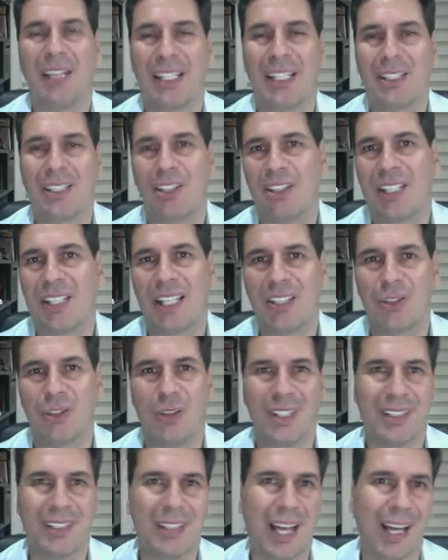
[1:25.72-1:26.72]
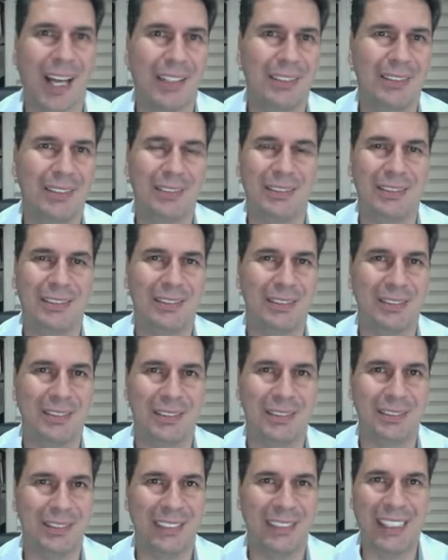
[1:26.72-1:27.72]
Las cosas no están
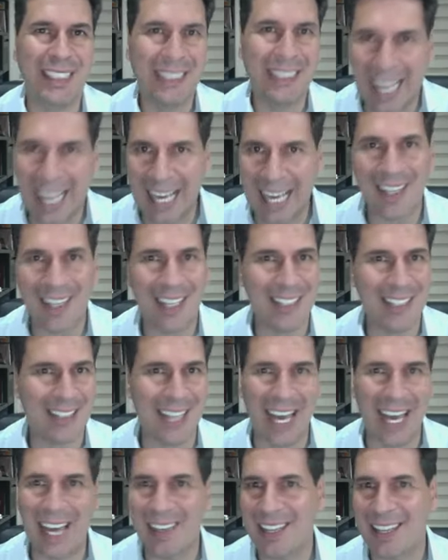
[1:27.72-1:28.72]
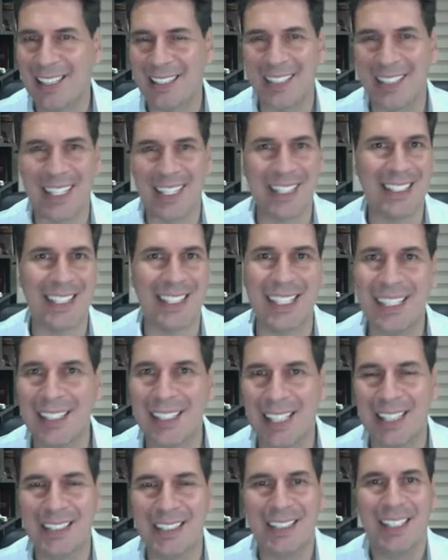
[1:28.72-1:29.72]
dictadas, dadas ni
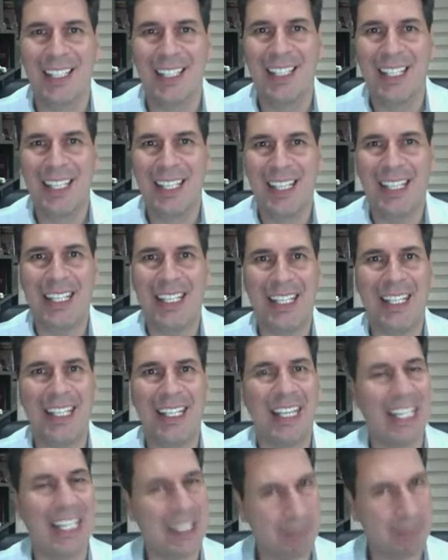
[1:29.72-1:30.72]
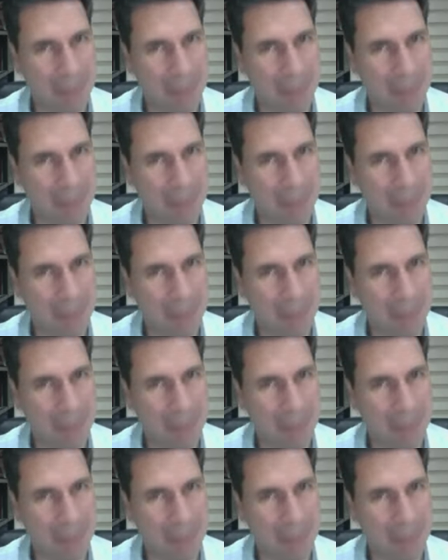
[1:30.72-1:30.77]
escritas, y es